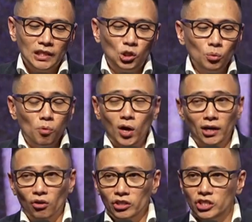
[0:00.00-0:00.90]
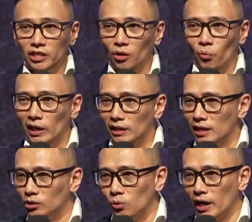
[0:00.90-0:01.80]
Itu bukan original
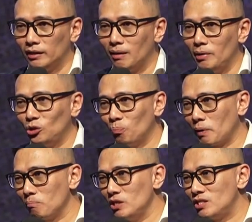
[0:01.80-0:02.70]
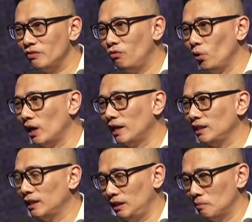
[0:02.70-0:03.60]
will-nya Tuhan, tapi itu permissive will.
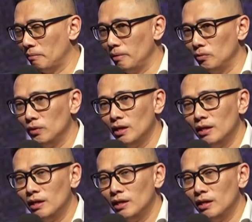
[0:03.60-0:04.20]
Hati-hati Bapak Ibu.